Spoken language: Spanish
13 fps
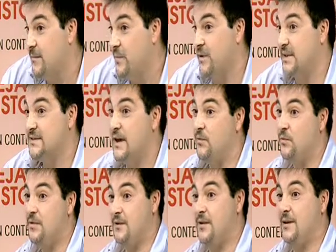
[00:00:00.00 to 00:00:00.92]
Porque esa
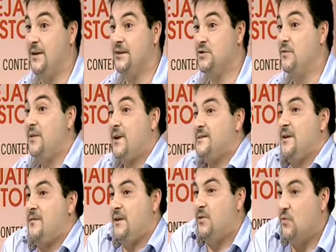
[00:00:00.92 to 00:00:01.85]
luz sufre
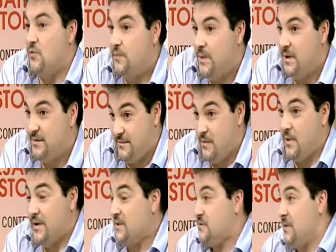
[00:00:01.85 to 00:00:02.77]
ese efecto Doppler,
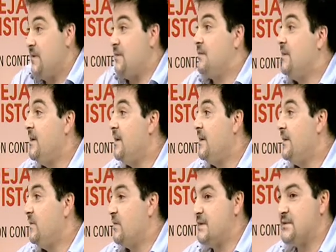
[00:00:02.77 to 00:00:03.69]
igual que el sonido.
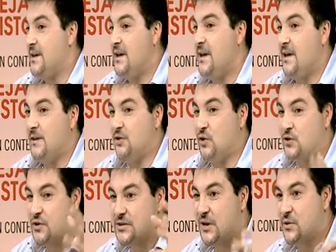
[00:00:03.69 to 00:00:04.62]
Entonces,
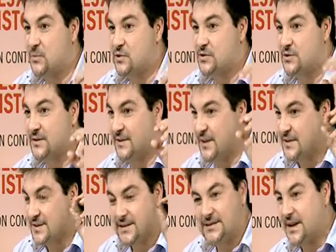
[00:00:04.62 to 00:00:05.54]
todos los átomos de
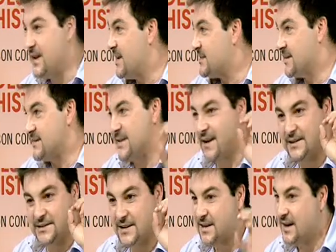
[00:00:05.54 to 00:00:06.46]
esas estrellas que están
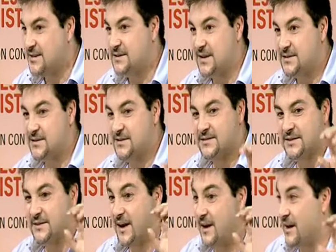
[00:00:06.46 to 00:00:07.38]
en esas galaxias
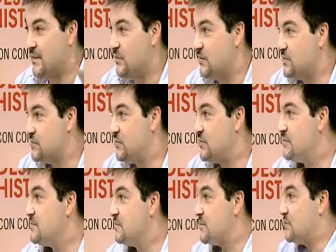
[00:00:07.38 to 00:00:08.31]
se están alejando de
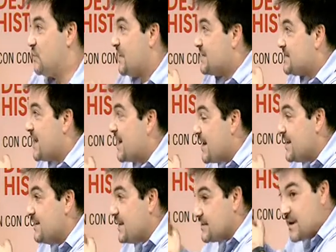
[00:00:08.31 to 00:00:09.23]
nosotros, pues todas esas
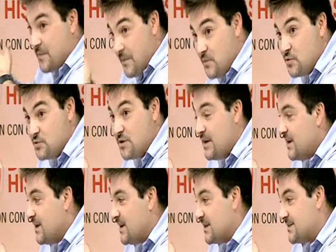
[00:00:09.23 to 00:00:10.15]
rayitas que vemos
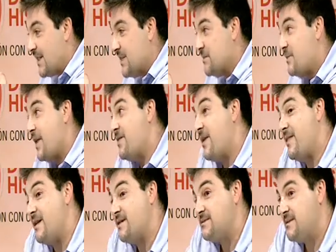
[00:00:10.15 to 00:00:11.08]
están
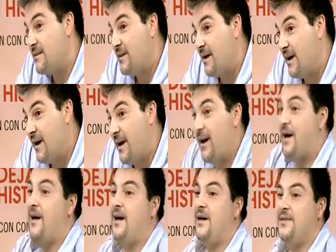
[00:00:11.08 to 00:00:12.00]
desplazadas
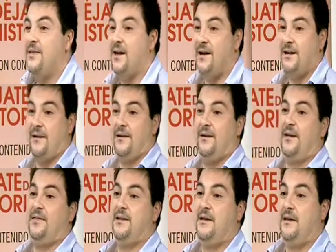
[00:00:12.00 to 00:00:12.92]
hacia, el,
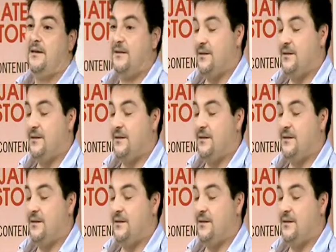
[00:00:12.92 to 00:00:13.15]
hacia,